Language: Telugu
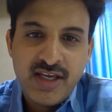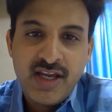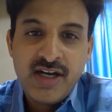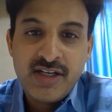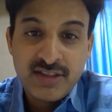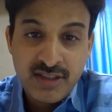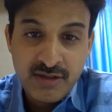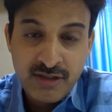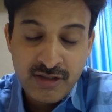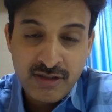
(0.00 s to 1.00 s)
ఏ డిస్క్
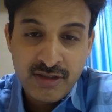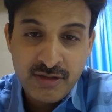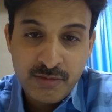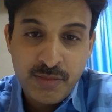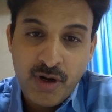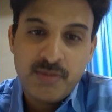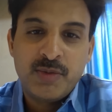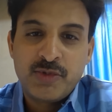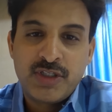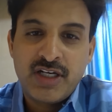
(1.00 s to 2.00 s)

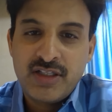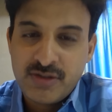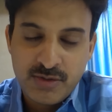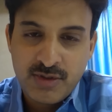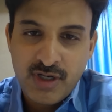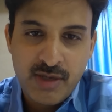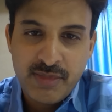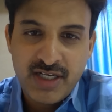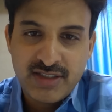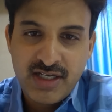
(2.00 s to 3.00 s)
ప్రాబ్లం ఉందనేది చూసుకోవాలి
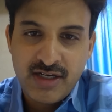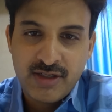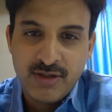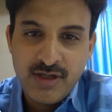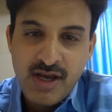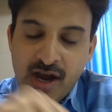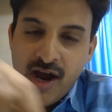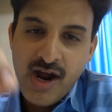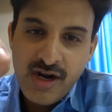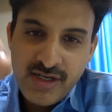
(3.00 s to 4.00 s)
ఎంఆర్ఐ స్కానింగ్లో
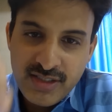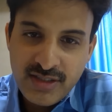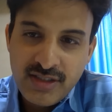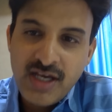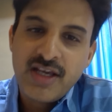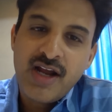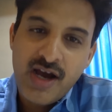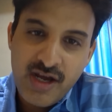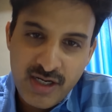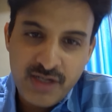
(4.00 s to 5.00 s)
ఆ డిస్క్ దగ్గర
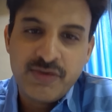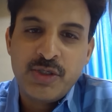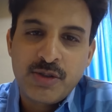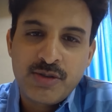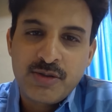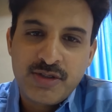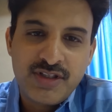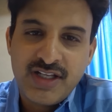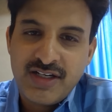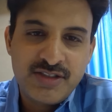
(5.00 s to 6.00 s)
ఆ నరమే
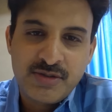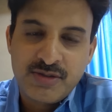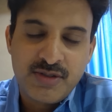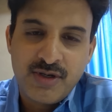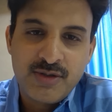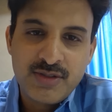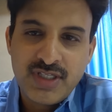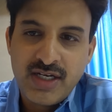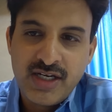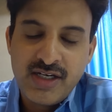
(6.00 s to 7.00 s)
నొక్కుంటుందా అనేది చూసుకోవాలి
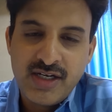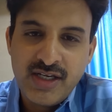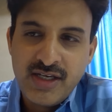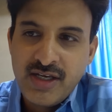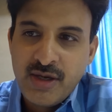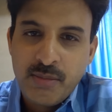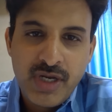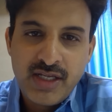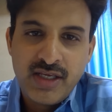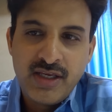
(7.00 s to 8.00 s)
ఒక్కోసారి ఏంటంటే
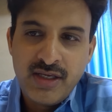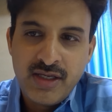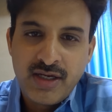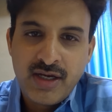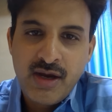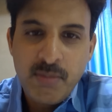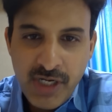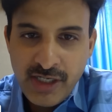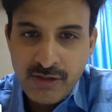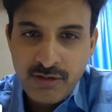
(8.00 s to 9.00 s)
మనకి
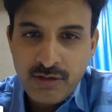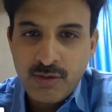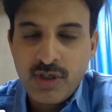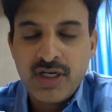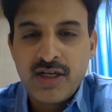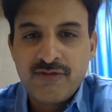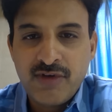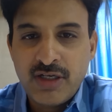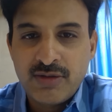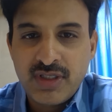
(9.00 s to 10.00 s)
కంప్లైంట్ ఒక నరం
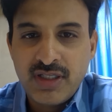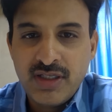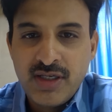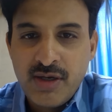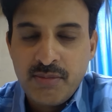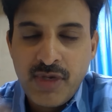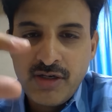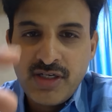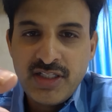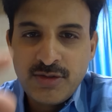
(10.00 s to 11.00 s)
వల్ల ఉంటుంది
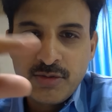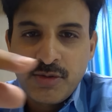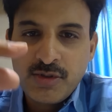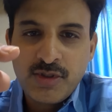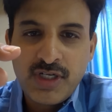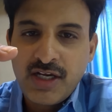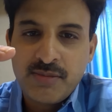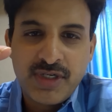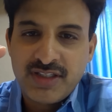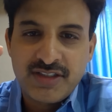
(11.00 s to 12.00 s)
మనం డిస్క్ ఇంకో చోట
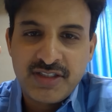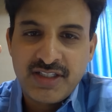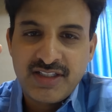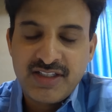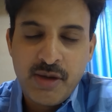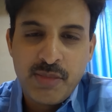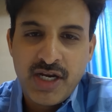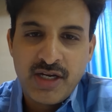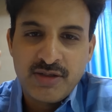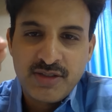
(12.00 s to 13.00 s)
కనపడుతుంటుంది ఎంఆర్
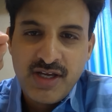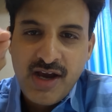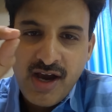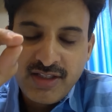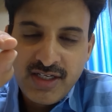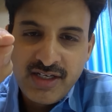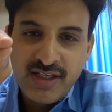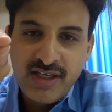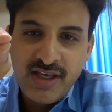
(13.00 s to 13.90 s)
ఎంఆర్ఐలో అందుకని